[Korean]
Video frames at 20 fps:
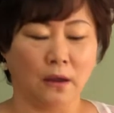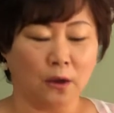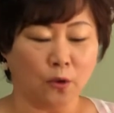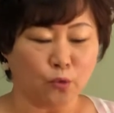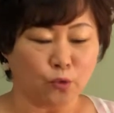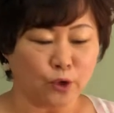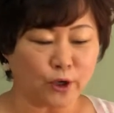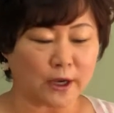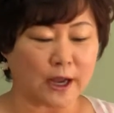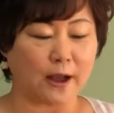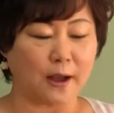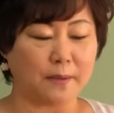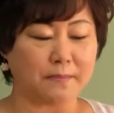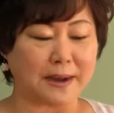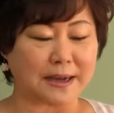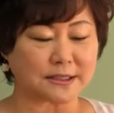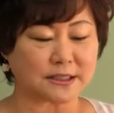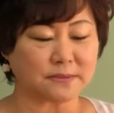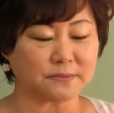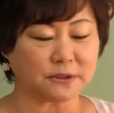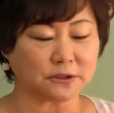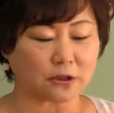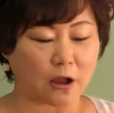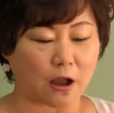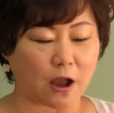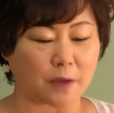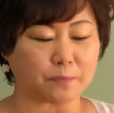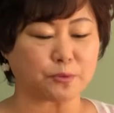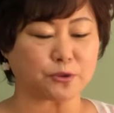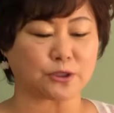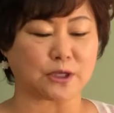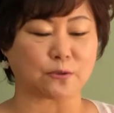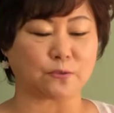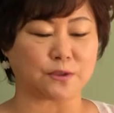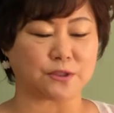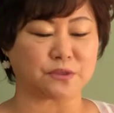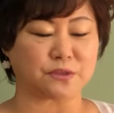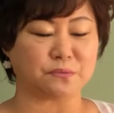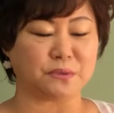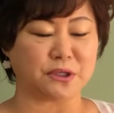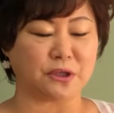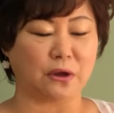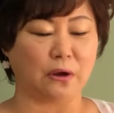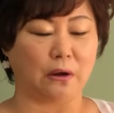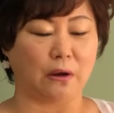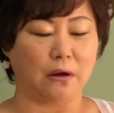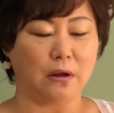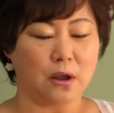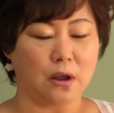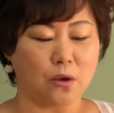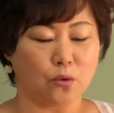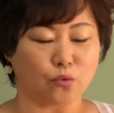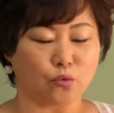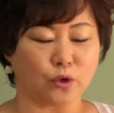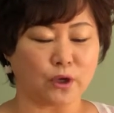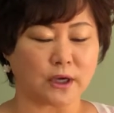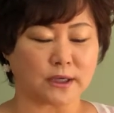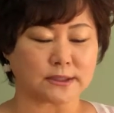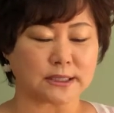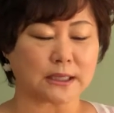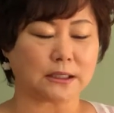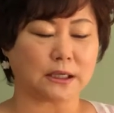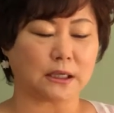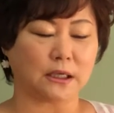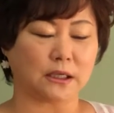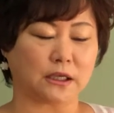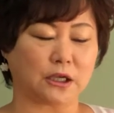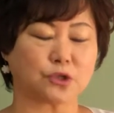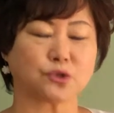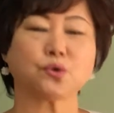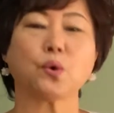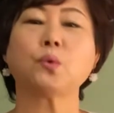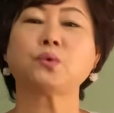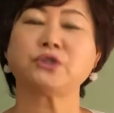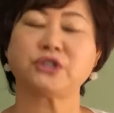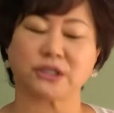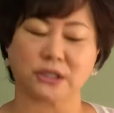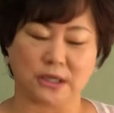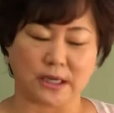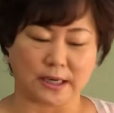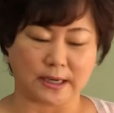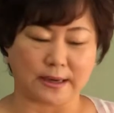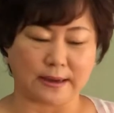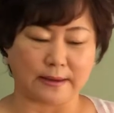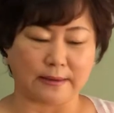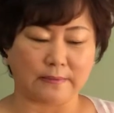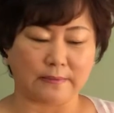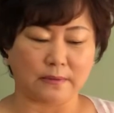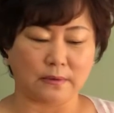우리가 말씀을 탁 붙잡고 있으면요. 우리가 사단에게 쏙질 않아요.